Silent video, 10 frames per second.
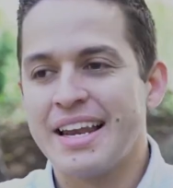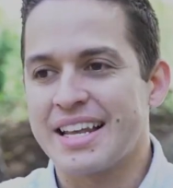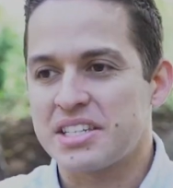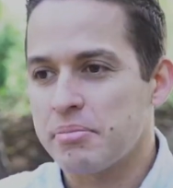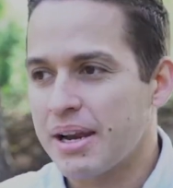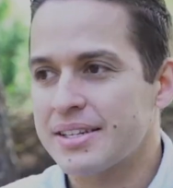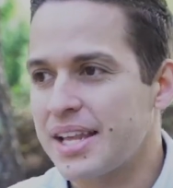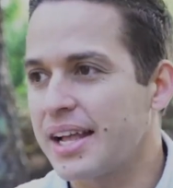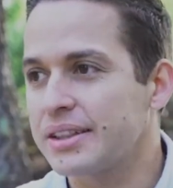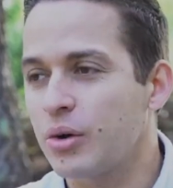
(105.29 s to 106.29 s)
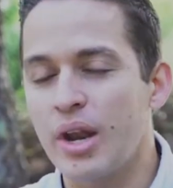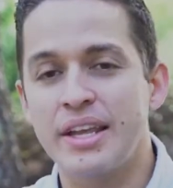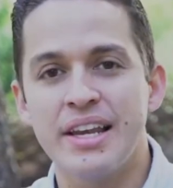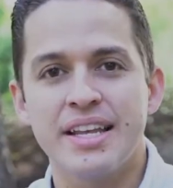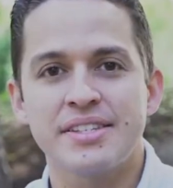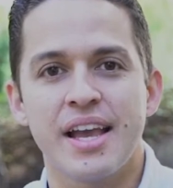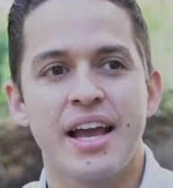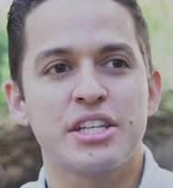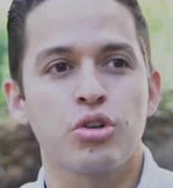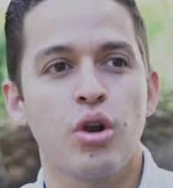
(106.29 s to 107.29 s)
la Semana Santa o la
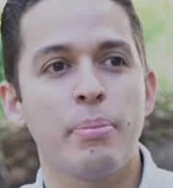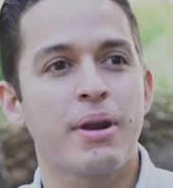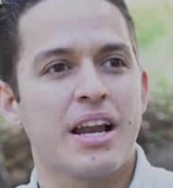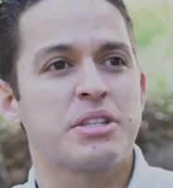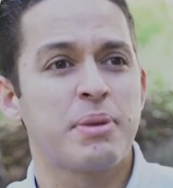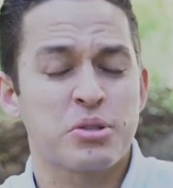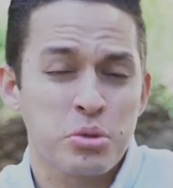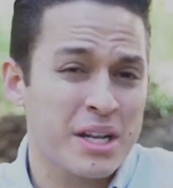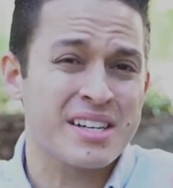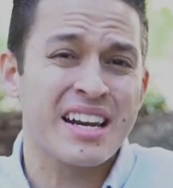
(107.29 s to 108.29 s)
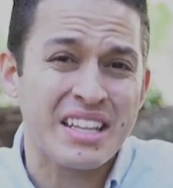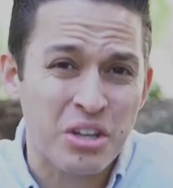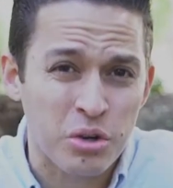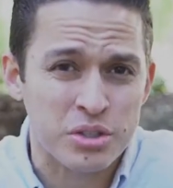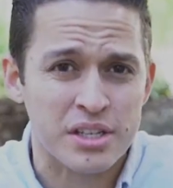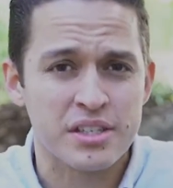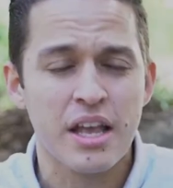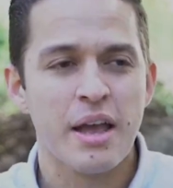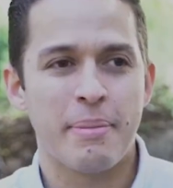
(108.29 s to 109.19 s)
iglesia es solo para las personas religiosas,